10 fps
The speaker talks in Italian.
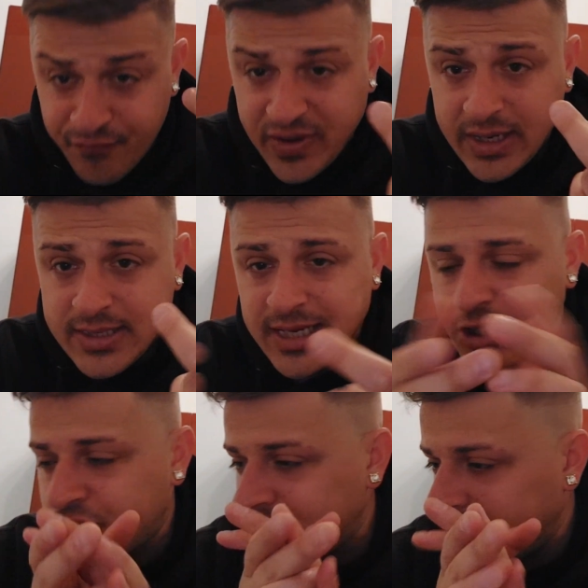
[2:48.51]
vi
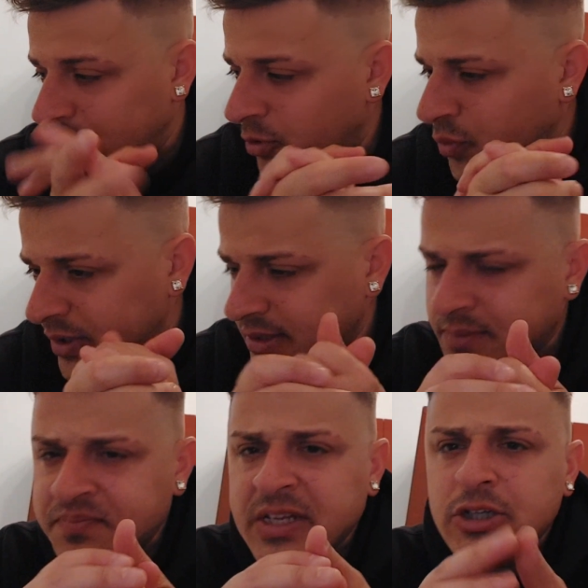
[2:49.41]
risarciremo, quindi
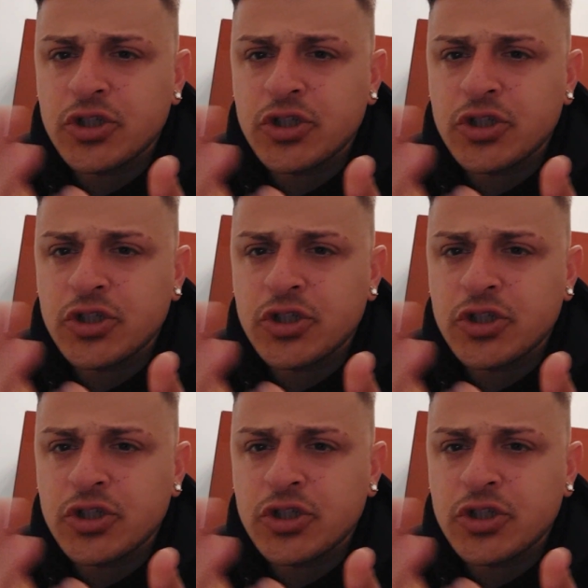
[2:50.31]
ci